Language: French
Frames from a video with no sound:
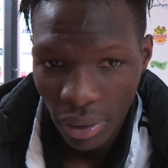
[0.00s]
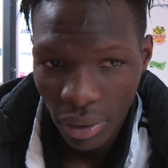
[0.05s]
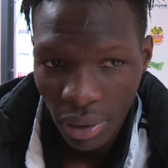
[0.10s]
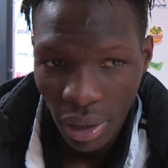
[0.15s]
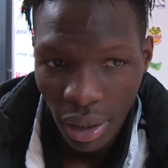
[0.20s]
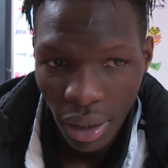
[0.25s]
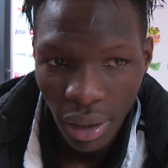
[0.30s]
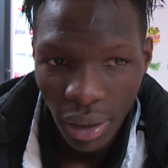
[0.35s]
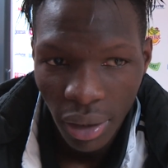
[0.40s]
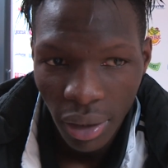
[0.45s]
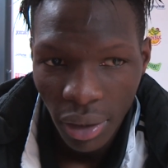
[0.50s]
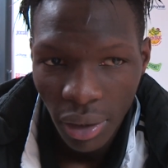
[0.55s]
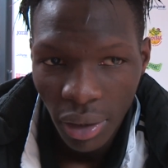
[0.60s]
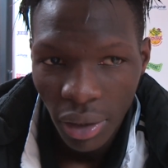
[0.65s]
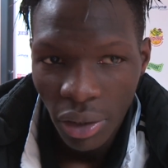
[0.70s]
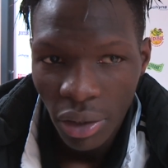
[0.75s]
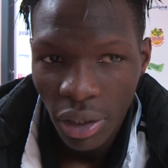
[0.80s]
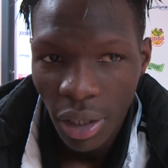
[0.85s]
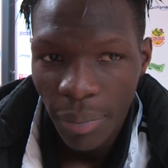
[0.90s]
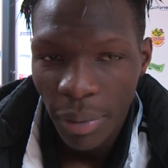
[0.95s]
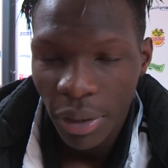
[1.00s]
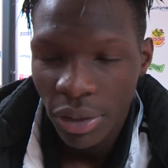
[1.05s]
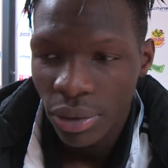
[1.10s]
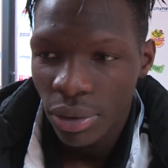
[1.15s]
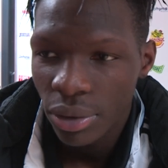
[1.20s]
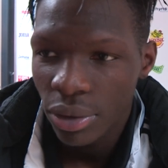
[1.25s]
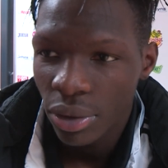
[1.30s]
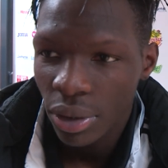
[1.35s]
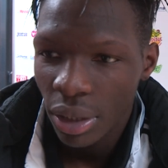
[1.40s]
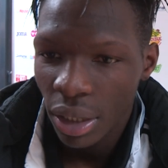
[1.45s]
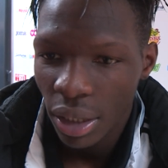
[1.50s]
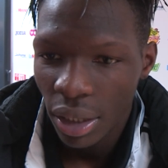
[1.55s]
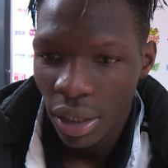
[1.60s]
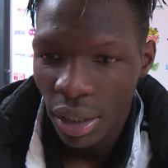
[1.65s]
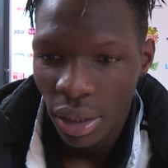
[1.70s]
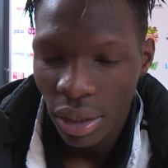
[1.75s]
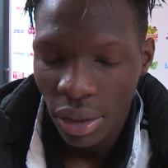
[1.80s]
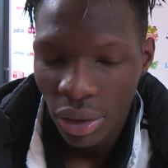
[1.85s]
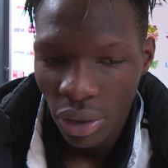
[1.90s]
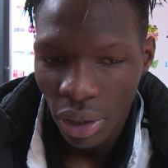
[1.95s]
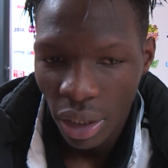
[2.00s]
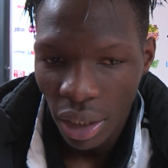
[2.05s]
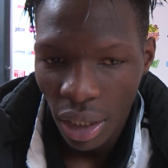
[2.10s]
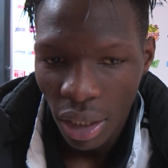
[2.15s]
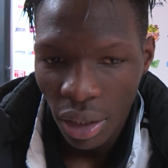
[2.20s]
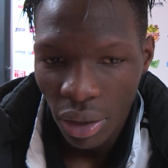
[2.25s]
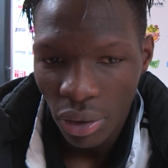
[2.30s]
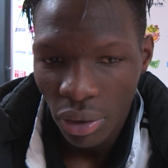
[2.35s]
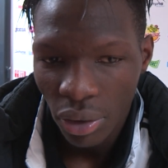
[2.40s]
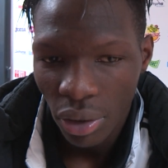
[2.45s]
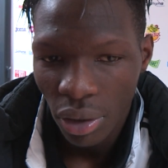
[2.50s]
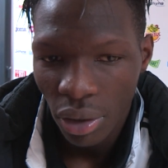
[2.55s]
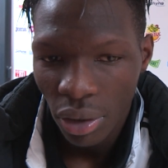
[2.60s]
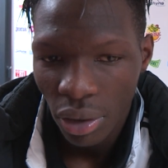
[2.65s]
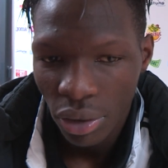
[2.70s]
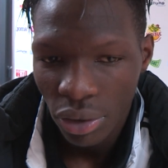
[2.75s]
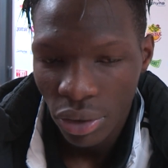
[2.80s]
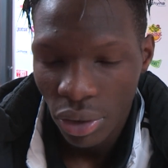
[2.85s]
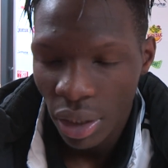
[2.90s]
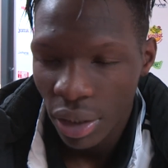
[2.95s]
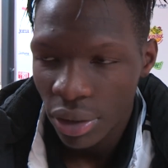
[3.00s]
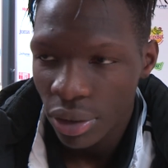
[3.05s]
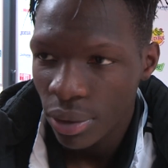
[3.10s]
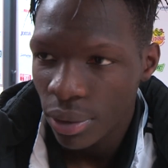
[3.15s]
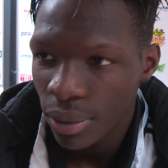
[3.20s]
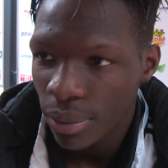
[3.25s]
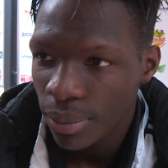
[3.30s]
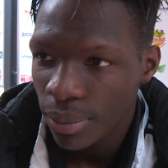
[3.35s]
Donc on n'a pas su se créer de réelles euh, occasions.